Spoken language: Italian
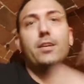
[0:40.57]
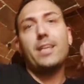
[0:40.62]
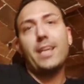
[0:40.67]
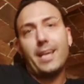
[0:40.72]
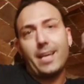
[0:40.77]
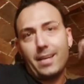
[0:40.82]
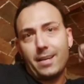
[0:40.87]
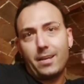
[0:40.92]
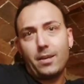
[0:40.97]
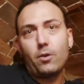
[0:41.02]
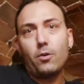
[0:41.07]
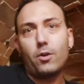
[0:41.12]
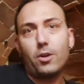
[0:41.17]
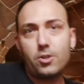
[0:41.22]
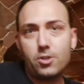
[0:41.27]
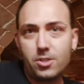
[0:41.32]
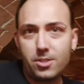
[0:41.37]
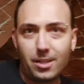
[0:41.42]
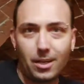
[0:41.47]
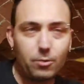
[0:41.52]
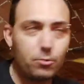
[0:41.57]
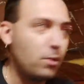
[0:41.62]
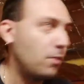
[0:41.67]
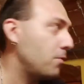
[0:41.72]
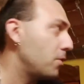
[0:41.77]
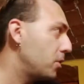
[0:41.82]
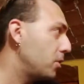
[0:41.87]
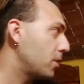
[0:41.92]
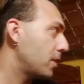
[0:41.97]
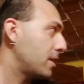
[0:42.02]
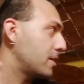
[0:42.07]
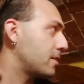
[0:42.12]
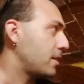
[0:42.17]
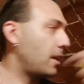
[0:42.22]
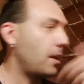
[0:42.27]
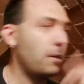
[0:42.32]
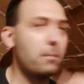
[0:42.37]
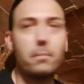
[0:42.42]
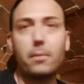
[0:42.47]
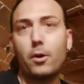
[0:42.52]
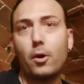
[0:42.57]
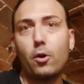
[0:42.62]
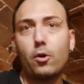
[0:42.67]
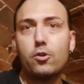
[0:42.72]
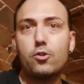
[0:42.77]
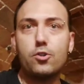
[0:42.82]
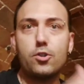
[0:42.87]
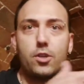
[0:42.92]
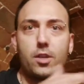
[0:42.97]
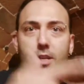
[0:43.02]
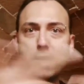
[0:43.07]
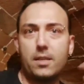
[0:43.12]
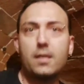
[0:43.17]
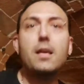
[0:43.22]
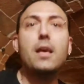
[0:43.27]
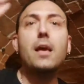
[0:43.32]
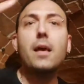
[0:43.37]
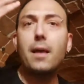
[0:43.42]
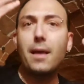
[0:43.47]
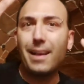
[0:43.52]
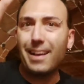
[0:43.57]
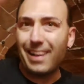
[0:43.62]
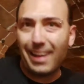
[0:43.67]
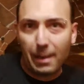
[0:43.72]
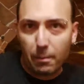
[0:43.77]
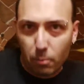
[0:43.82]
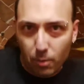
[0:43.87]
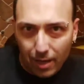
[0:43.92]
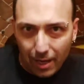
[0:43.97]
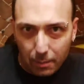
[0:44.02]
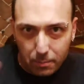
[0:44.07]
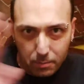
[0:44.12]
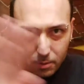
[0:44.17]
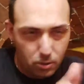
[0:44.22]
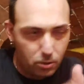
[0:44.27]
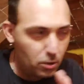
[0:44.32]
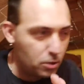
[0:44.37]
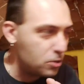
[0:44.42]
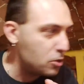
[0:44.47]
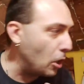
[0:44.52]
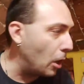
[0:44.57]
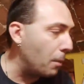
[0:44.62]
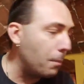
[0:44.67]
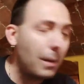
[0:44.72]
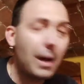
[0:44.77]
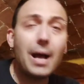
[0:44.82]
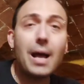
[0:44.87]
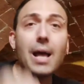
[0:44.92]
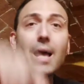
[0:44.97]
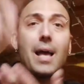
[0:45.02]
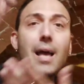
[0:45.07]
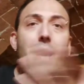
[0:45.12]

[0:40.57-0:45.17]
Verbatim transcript: ieri ho registrato il video che sarebbe oggi, che amo capire insomma.